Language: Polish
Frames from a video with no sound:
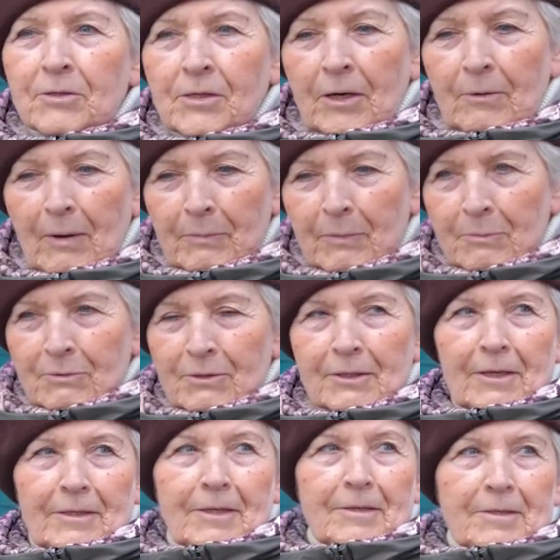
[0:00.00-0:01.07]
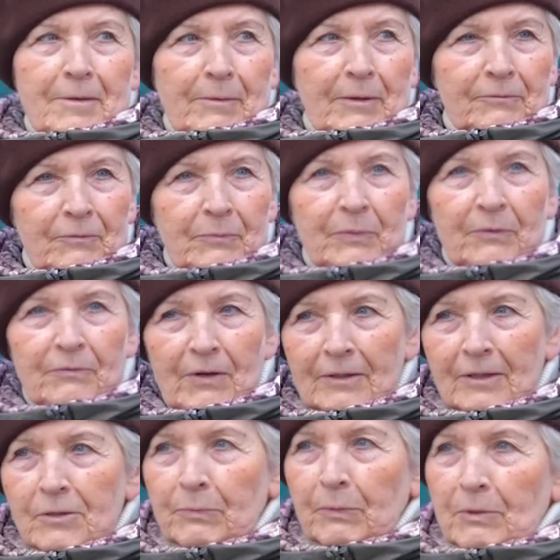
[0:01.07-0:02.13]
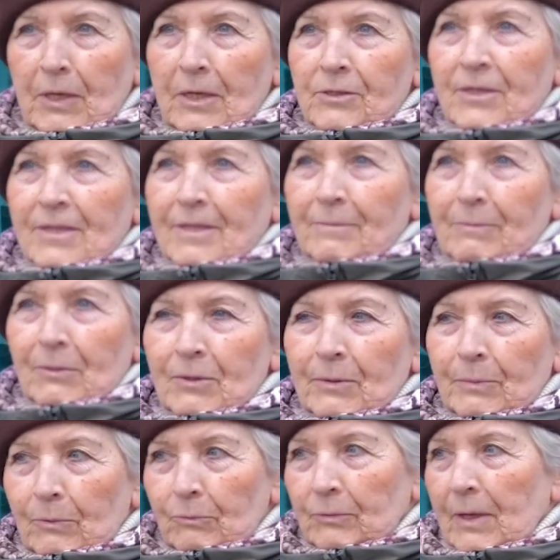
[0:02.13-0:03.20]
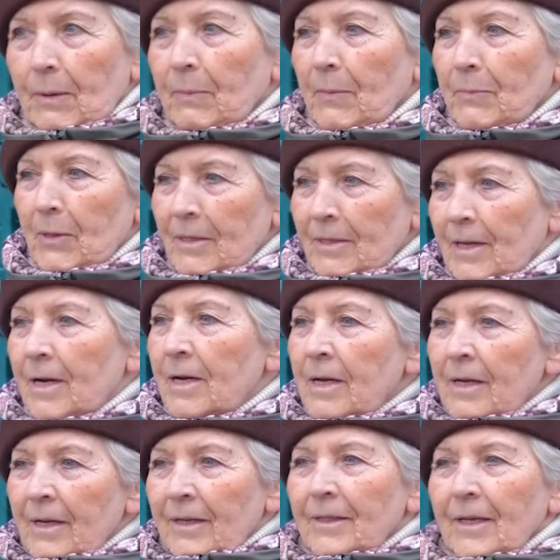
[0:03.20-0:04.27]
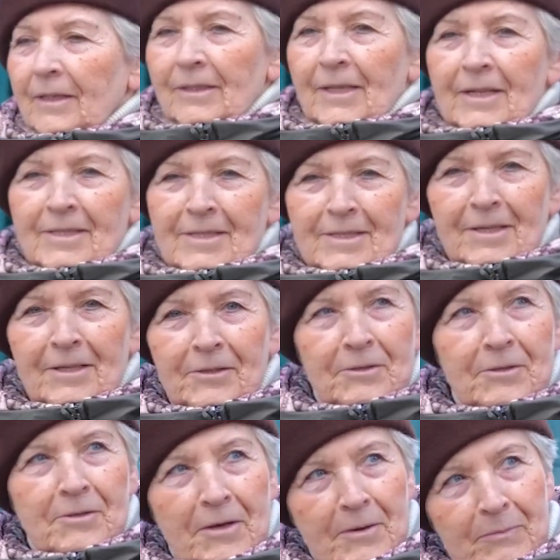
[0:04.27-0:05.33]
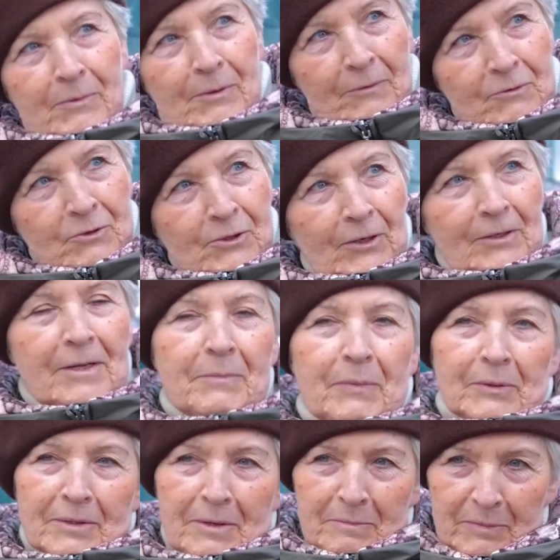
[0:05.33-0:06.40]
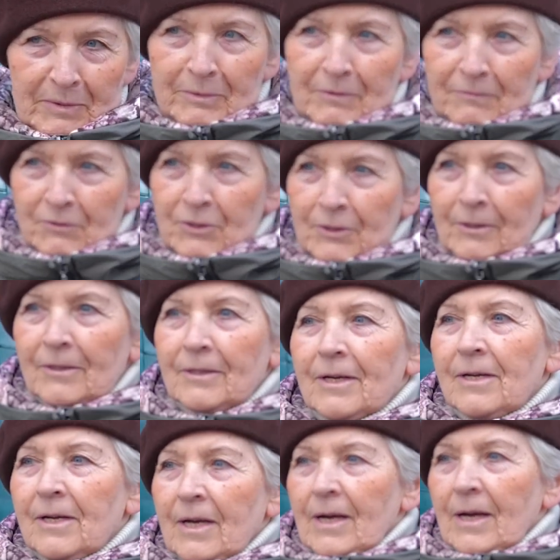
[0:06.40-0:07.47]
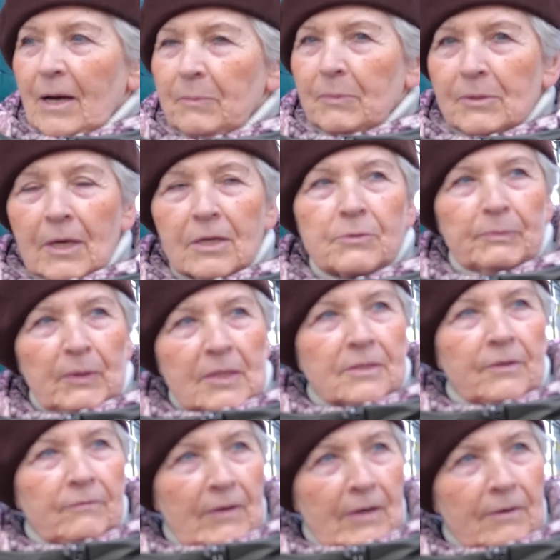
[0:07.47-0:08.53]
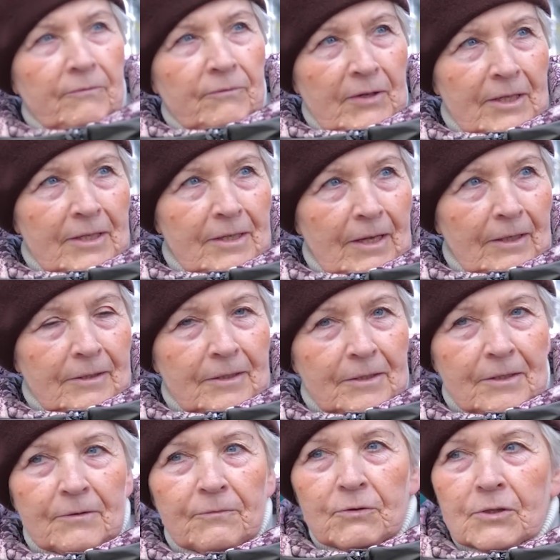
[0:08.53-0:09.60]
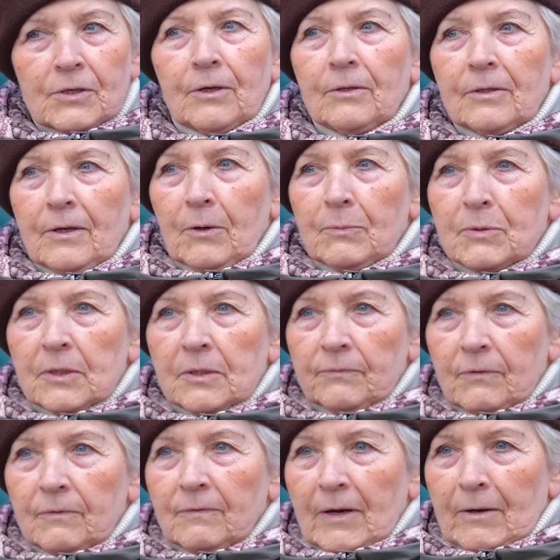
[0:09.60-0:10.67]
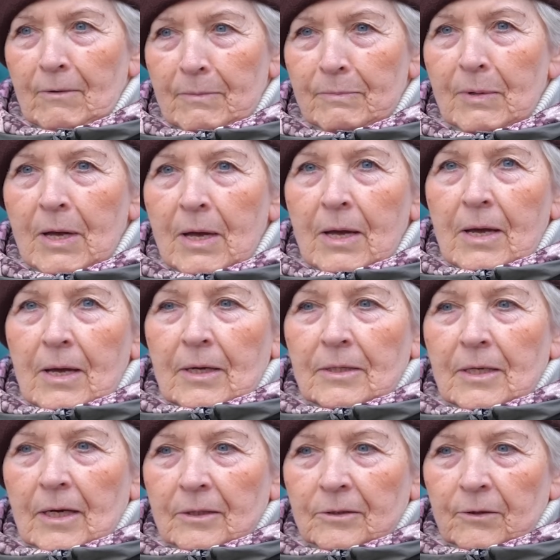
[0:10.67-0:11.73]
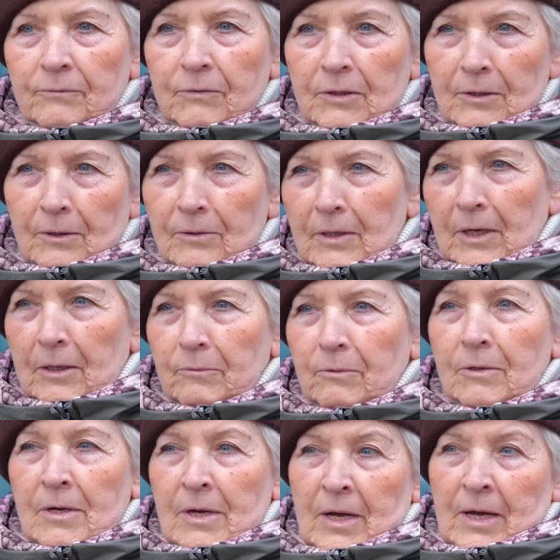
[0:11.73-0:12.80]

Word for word: chciałabym się na ten temat wypowiadać, ponieważ jestem osobą, która pamięta, jak lekcji religii nie było w szkole, potem były w szkole, a ponieważ pracowałam wiele lat w szkole, obserwowałam, jak to wyglądało.